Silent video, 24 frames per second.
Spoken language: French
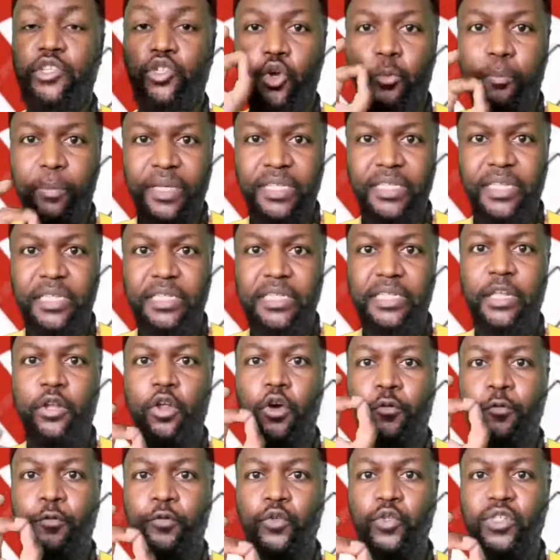Je précise,
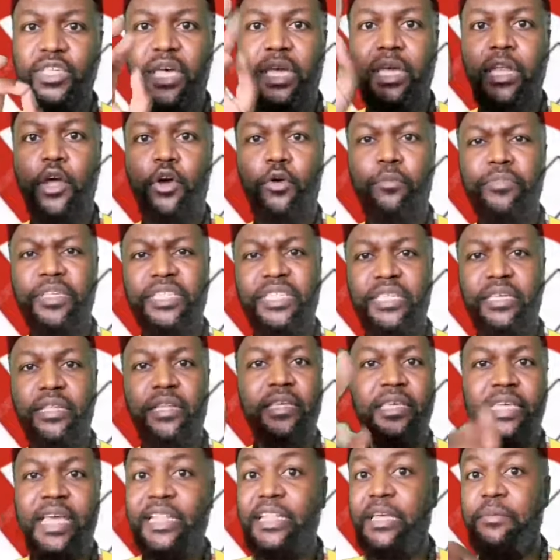leurs fusées et leurs missiles.
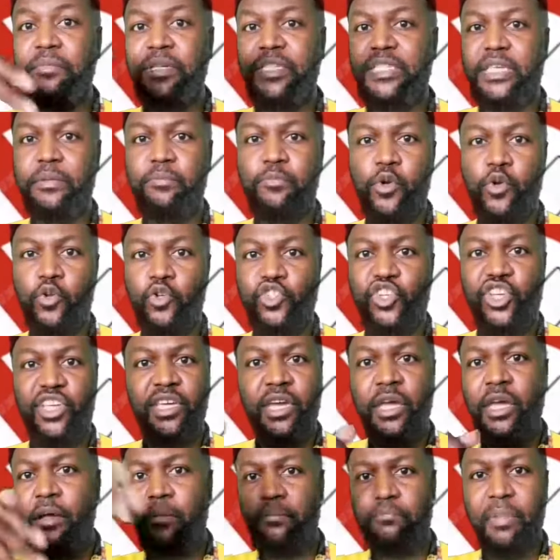Il y a des missiles biologiques,
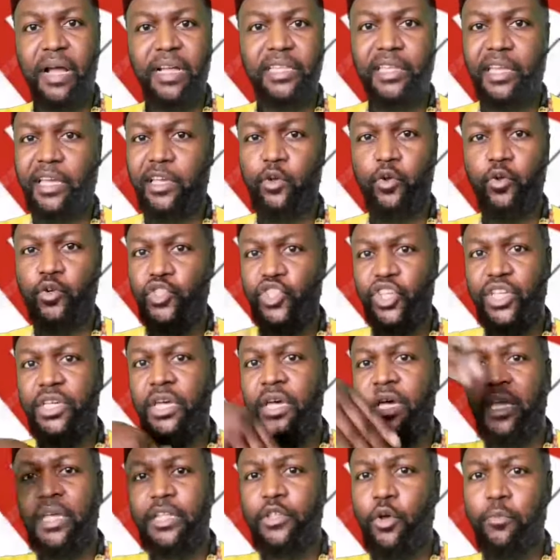bactériologiques,
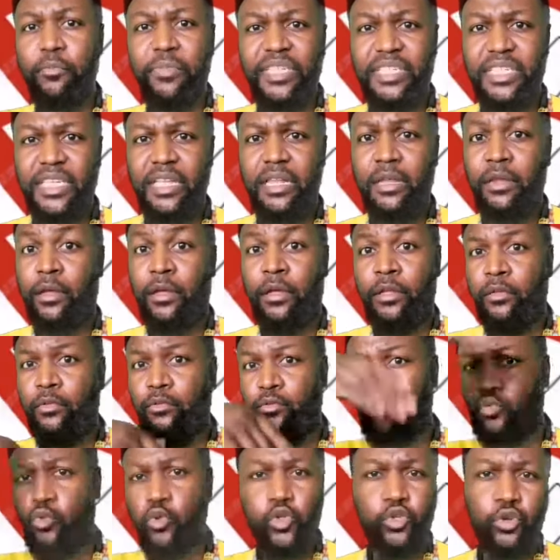de missiles, euh,
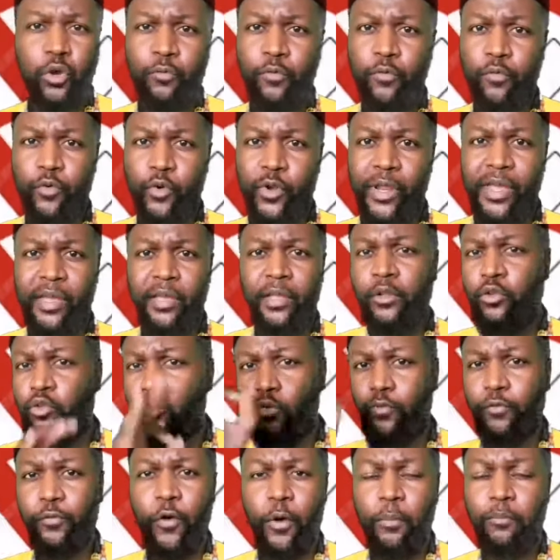tout ce que vous voulez,
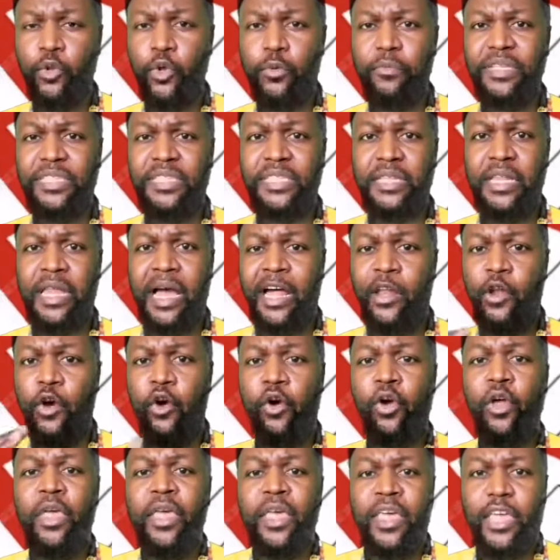toute forme de missiles.
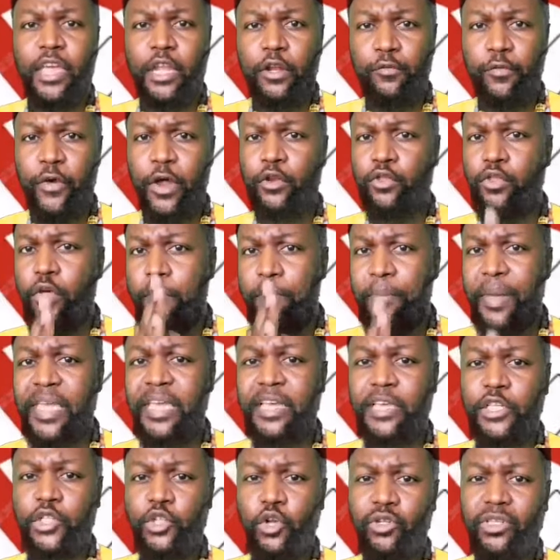Alors, ils veulent des
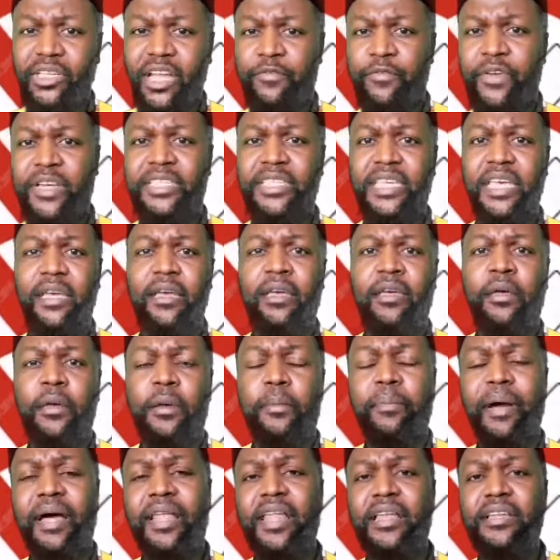pays qui sont traversés
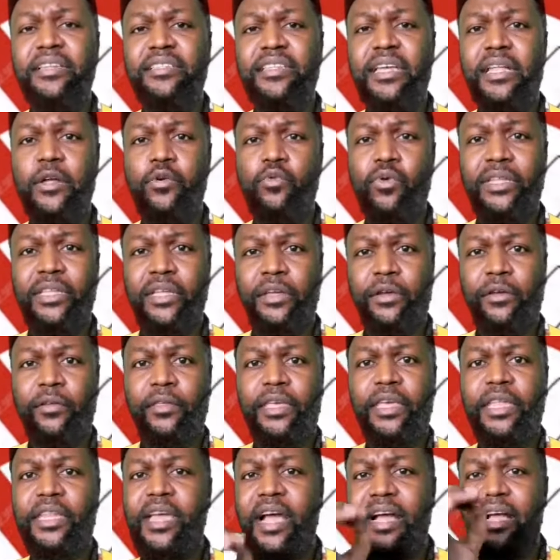par la ligne de l'équateur.
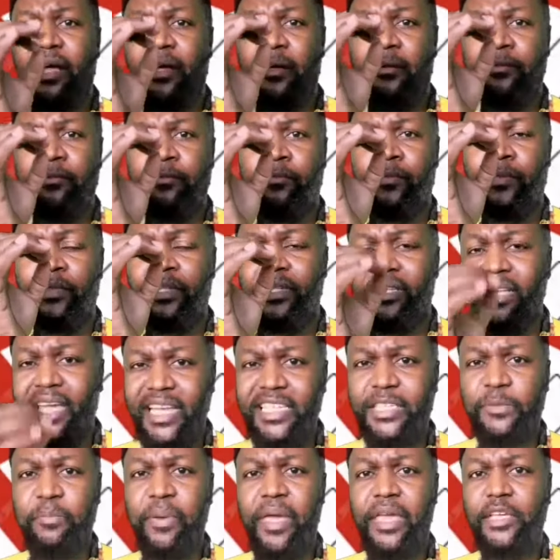Il y a
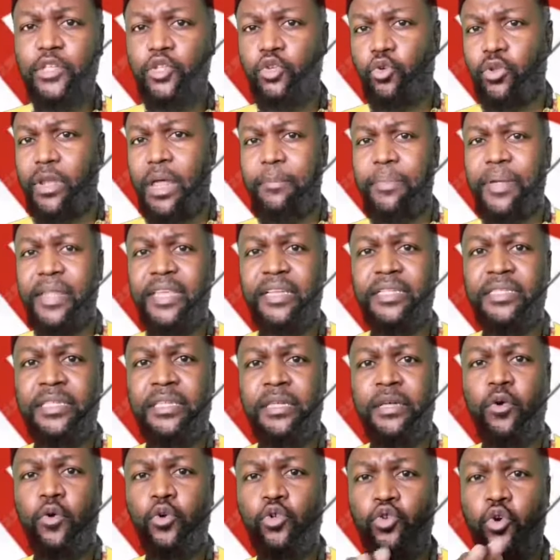13 pays sur la
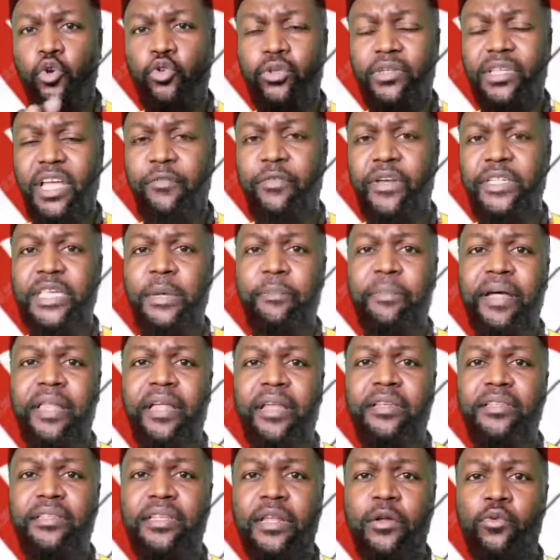planète, aujourd'hui traversés par
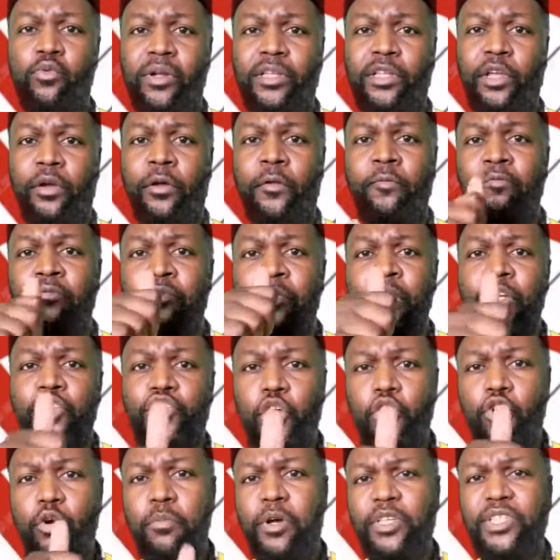la ligne de l'Équateur.
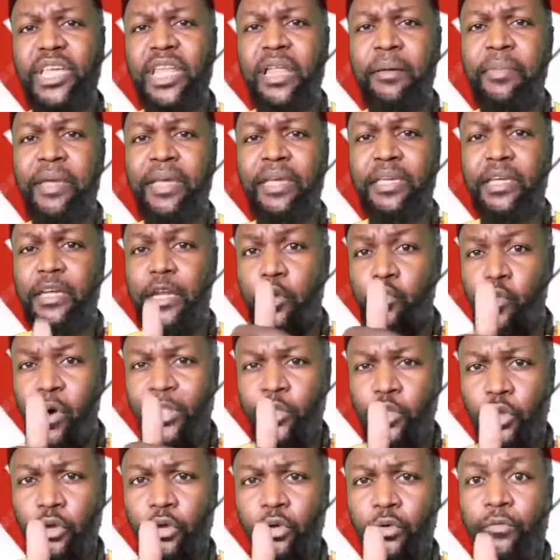Je commence en Amérique,
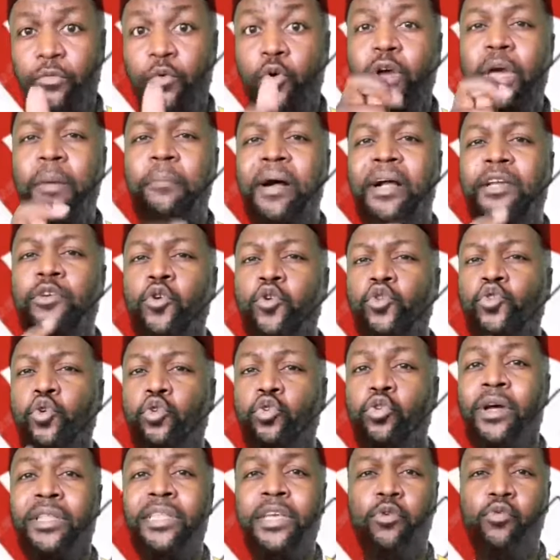l'Équateur. Vous remarquez
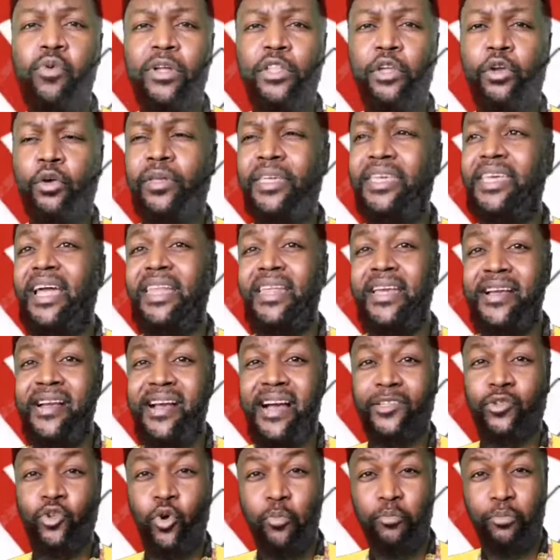aujourd'hui en Équateur, il y a
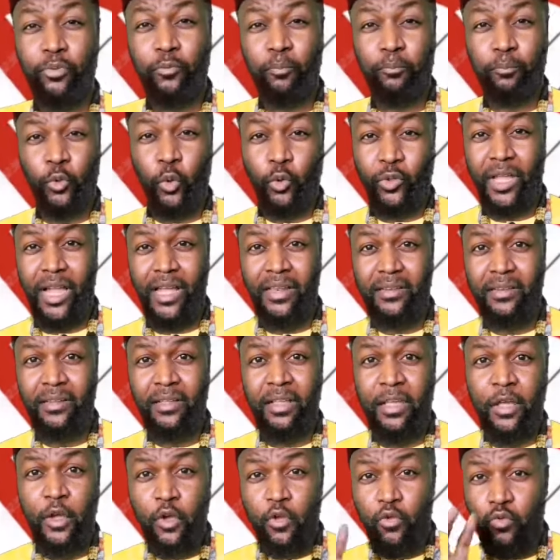l'hécatombe totale.
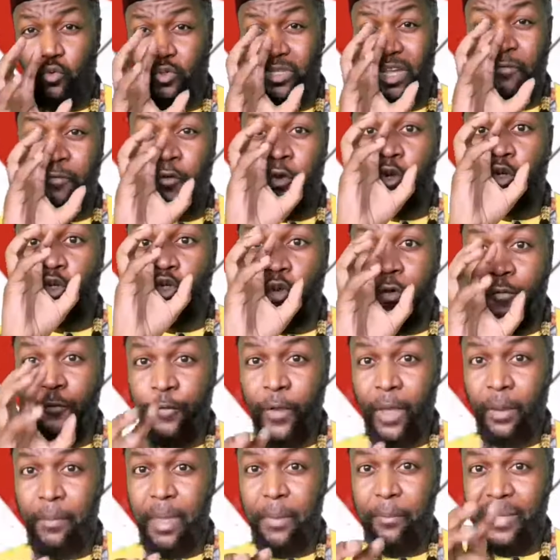Nous avons les yeux
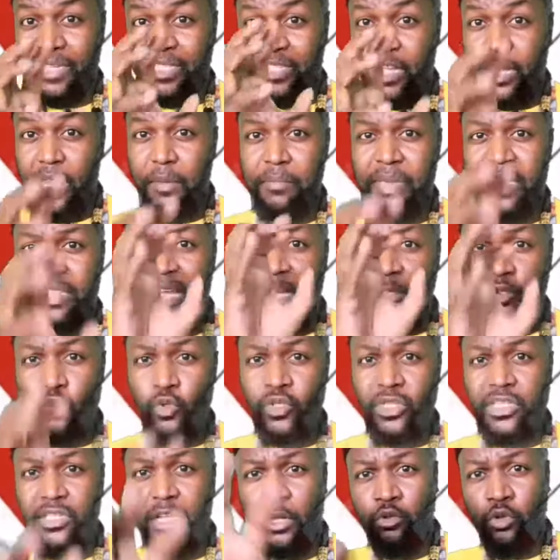fermés parce que les médias
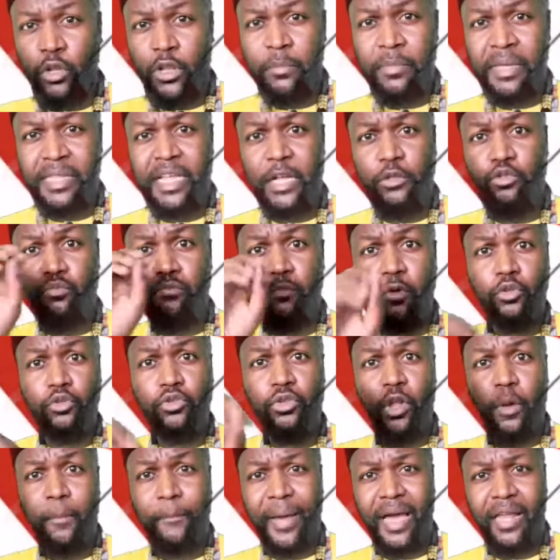occidentaux, les médias du monde
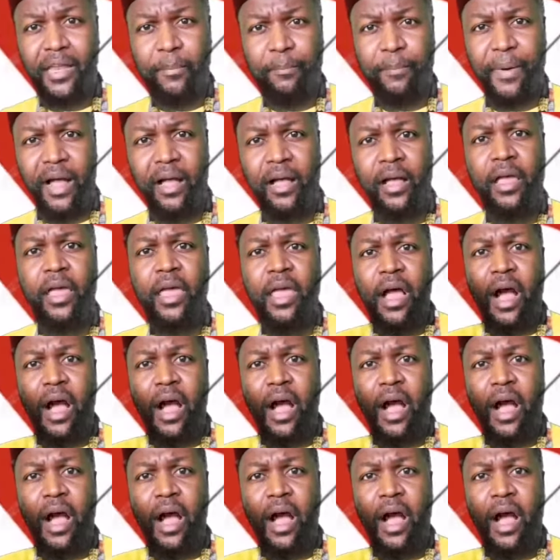n'en parlent pas.